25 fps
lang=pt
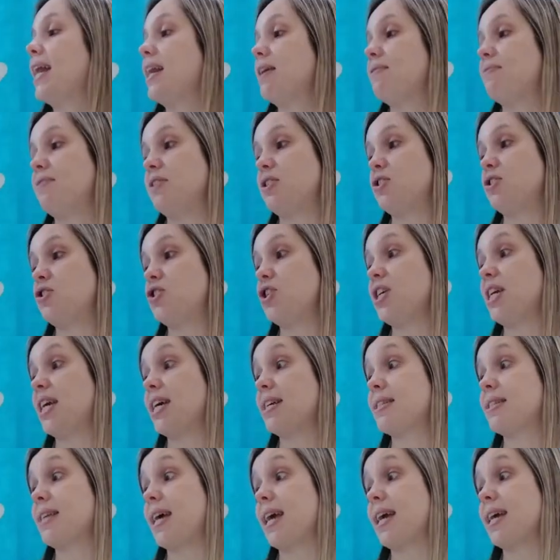
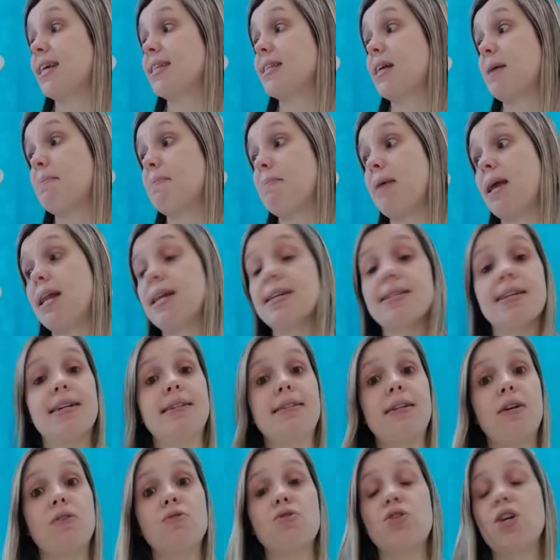elefantinha segue as abelhas
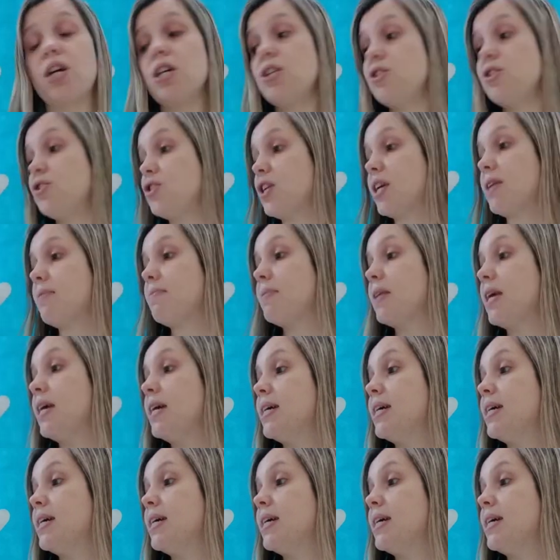até o jardim.